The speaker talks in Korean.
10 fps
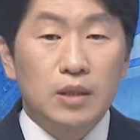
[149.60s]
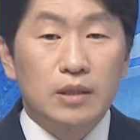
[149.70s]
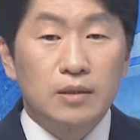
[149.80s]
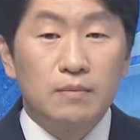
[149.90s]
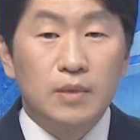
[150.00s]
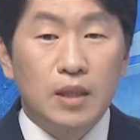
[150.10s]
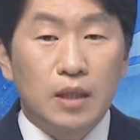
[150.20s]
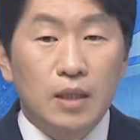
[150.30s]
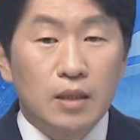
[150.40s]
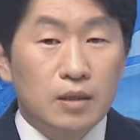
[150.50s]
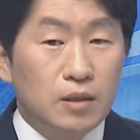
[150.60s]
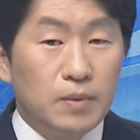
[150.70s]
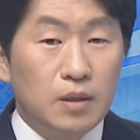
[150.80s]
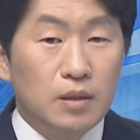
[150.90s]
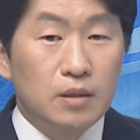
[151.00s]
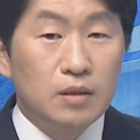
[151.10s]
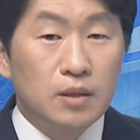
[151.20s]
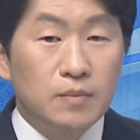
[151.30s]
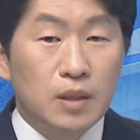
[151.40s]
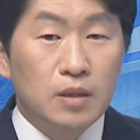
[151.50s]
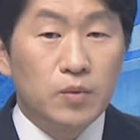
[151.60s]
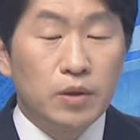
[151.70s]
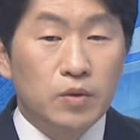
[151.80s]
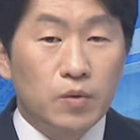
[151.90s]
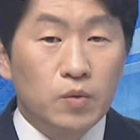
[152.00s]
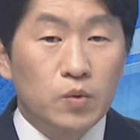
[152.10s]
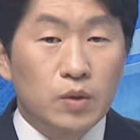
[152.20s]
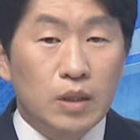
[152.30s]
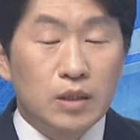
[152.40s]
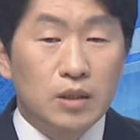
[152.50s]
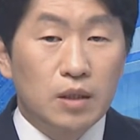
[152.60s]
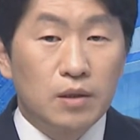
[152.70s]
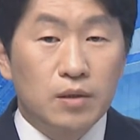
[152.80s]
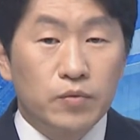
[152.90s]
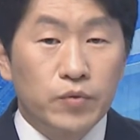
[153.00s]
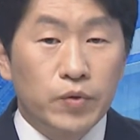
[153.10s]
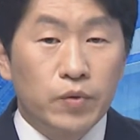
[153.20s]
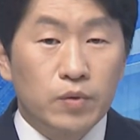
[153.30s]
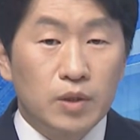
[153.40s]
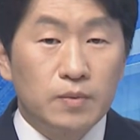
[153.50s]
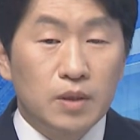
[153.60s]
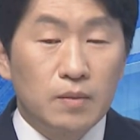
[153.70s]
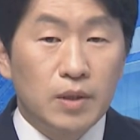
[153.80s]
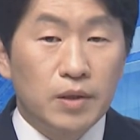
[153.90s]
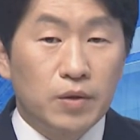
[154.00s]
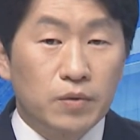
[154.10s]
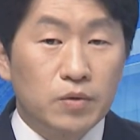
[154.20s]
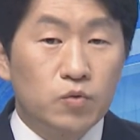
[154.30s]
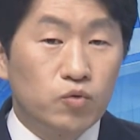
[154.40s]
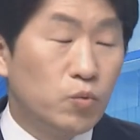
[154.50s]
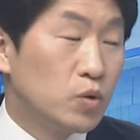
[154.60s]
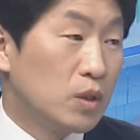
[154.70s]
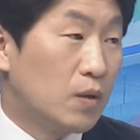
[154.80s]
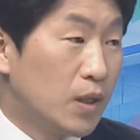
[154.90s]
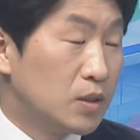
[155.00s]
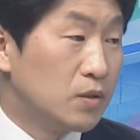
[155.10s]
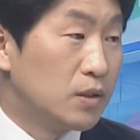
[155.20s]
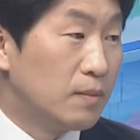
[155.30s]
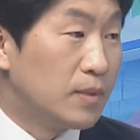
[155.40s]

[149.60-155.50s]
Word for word: 시작됐습니다. 십일일은 심사를 위한 여론조사가 진행이 되고요. 십삼일에 경선 후보자가 확정이